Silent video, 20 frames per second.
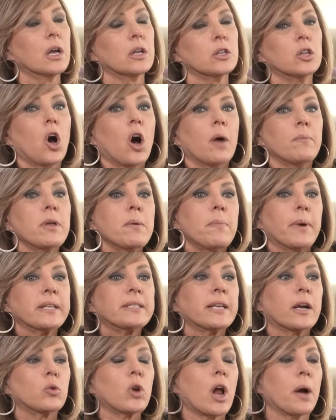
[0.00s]
No, a mí me
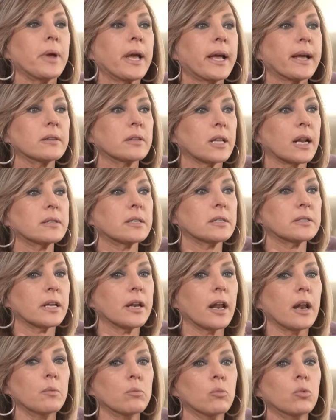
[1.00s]
parece que una vez que entraste en
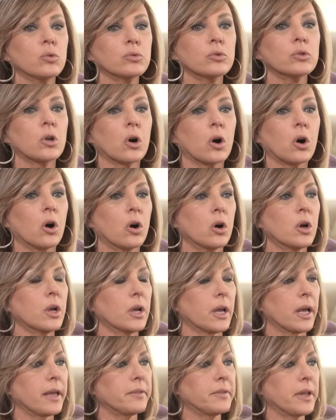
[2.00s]
el mundo
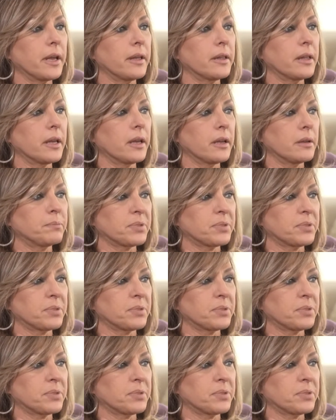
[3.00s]
eh, de